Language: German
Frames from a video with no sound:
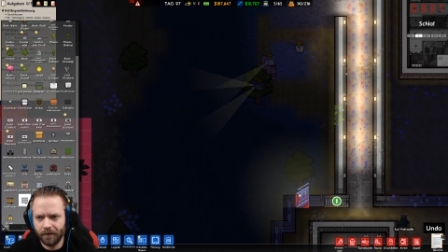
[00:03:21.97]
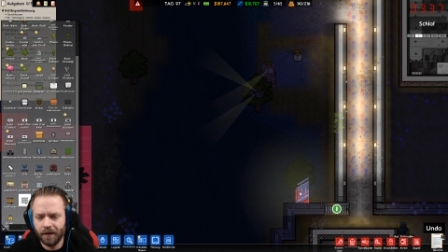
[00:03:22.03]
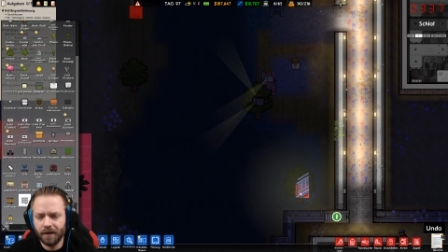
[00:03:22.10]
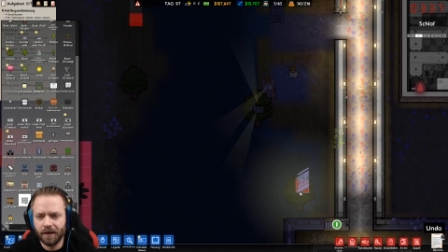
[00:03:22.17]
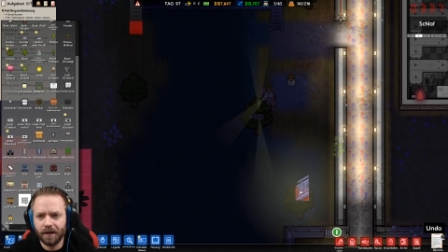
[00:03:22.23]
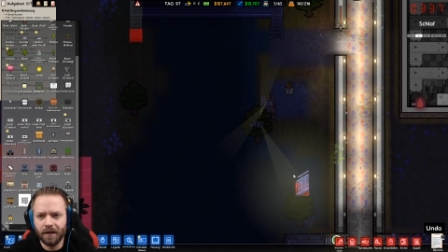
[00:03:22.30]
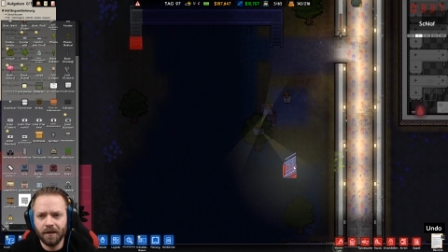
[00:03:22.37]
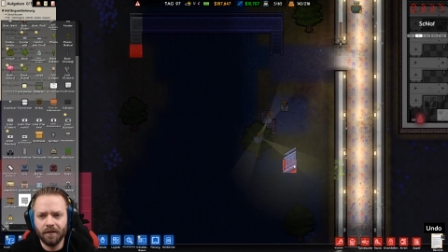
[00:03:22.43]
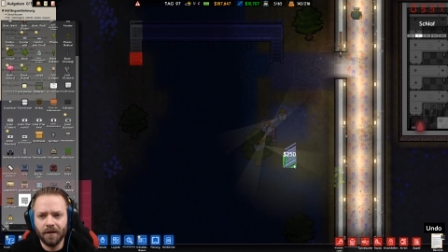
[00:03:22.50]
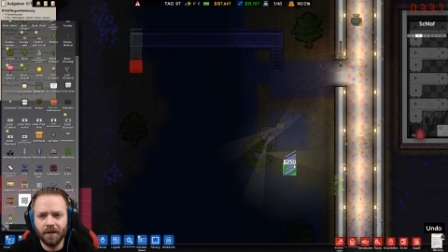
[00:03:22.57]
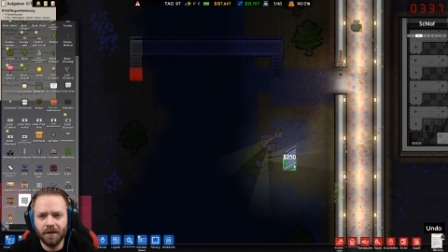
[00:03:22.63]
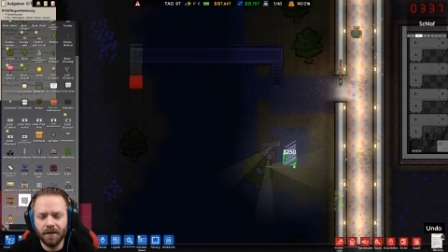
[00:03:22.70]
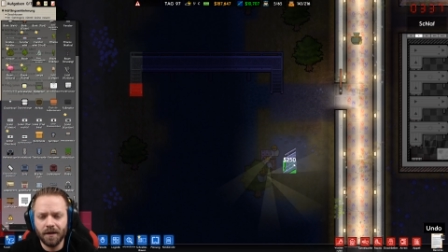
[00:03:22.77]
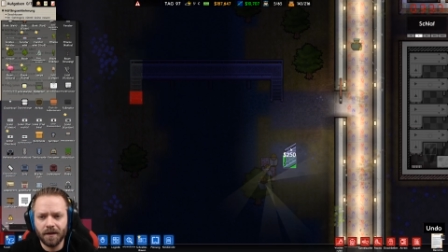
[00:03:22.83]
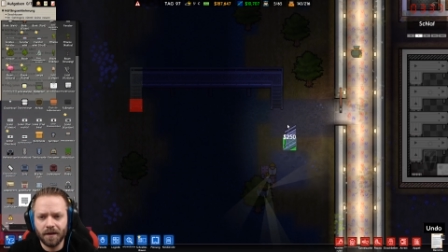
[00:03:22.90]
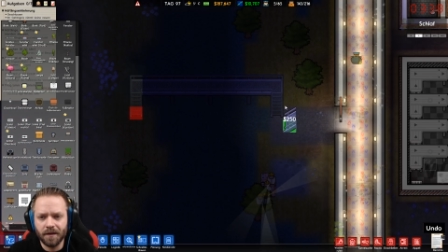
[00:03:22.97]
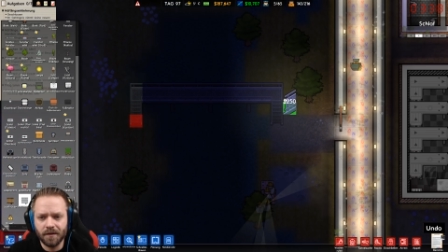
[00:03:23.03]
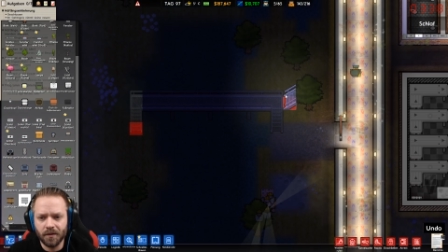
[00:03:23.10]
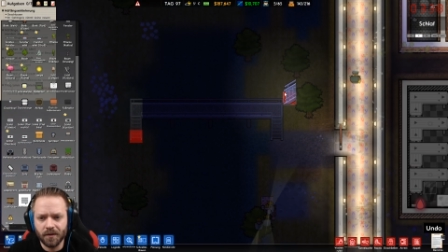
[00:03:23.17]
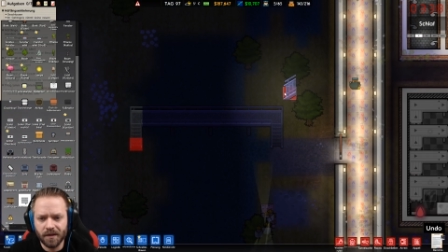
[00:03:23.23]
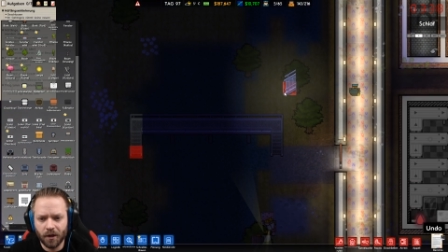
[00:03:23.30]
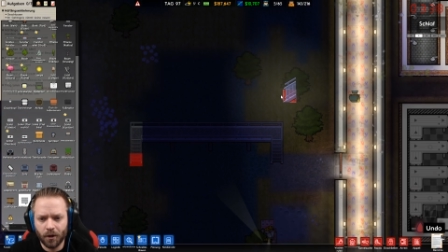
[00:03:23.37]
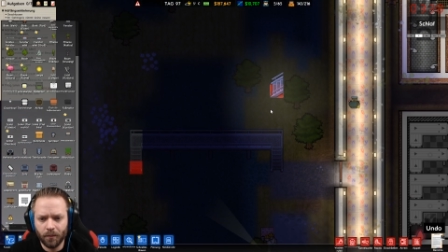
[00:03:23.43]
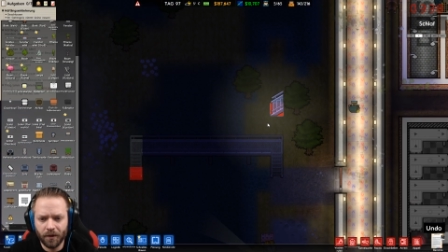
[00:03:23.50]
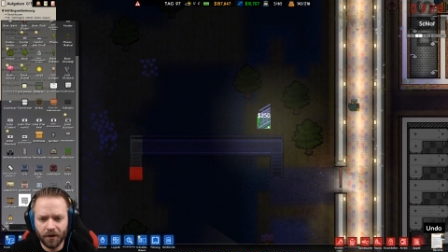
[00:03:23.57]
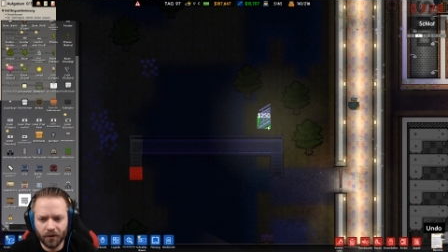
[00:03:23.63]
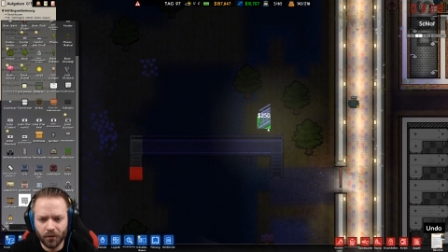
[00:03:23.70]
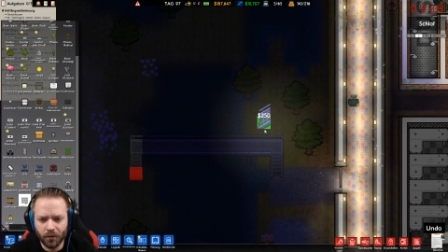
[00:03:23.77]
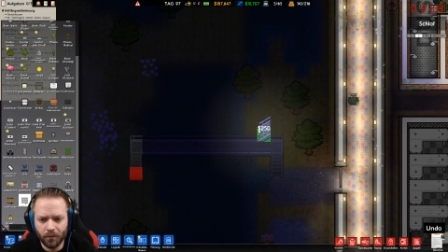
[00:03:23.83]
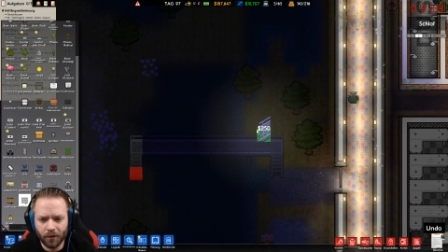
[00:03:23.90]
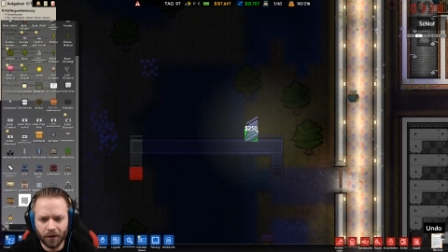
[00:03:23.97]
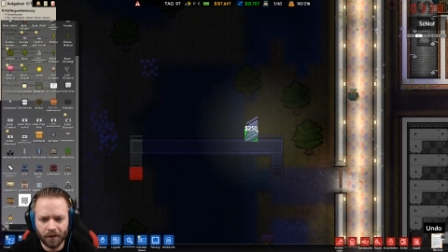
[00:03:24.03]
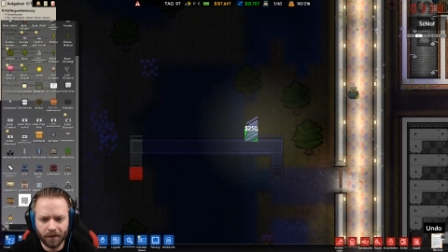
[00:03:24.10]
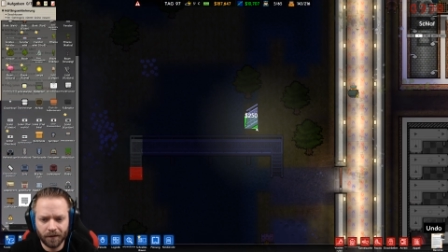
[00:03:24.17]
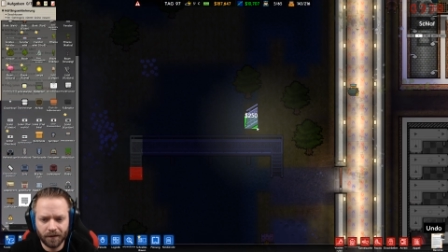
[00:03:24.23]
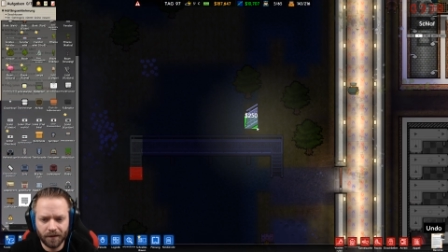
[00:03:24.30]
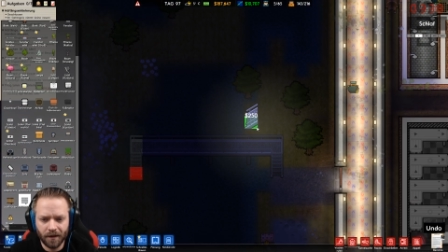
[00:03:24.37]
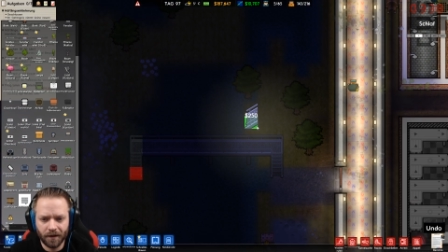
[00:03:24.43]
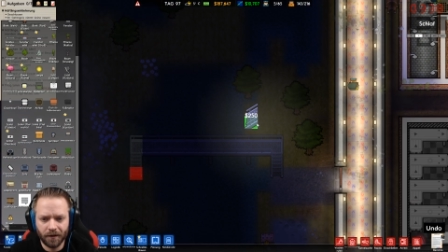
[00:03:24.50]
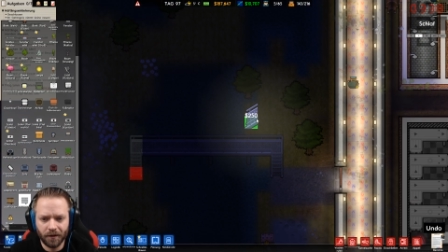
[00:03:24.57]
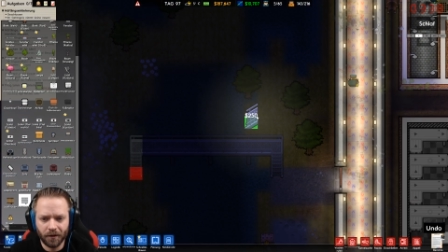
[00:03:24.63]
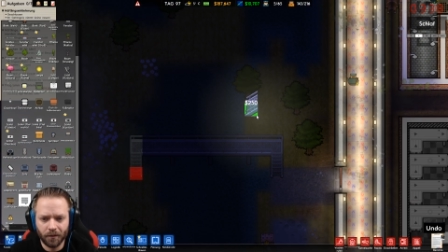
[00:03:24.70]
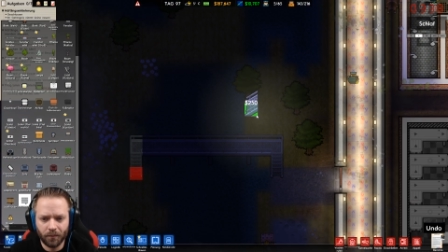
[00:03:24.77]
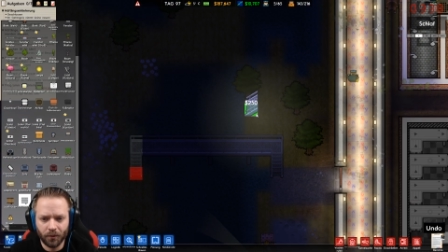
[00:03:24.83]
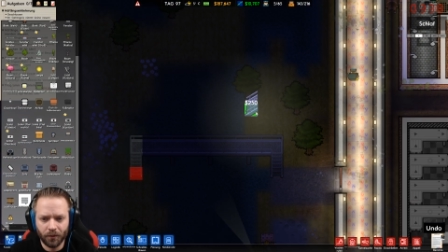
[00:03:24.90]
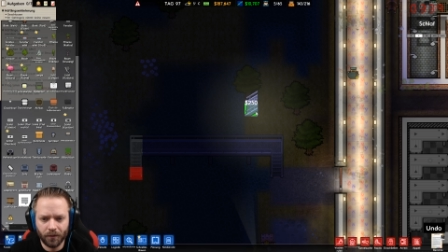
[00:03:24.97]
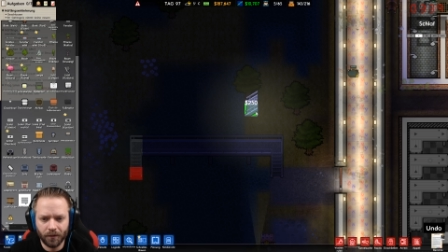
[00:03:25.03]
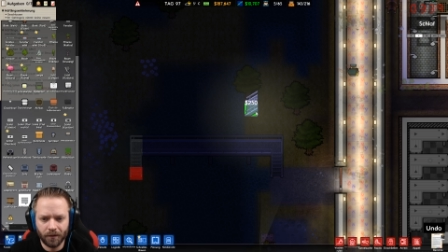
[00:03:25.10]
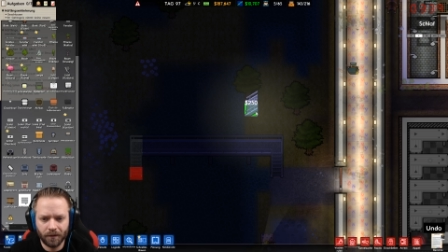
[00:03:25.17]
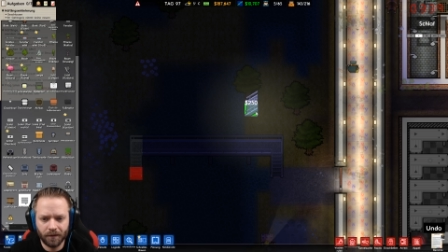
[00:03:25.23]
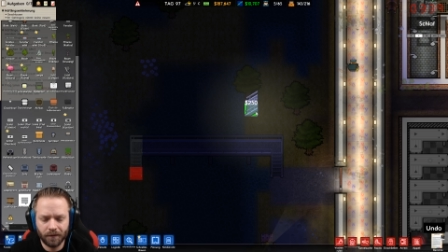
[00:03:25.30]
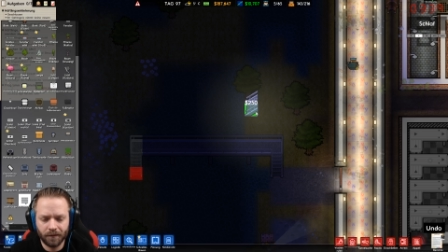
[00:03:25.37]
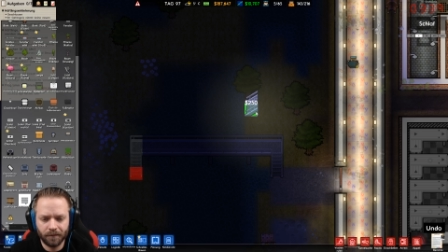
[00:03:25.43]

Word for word: Wie kriegen wir die denn jetzt noch sauber darüber, die andere Brücke?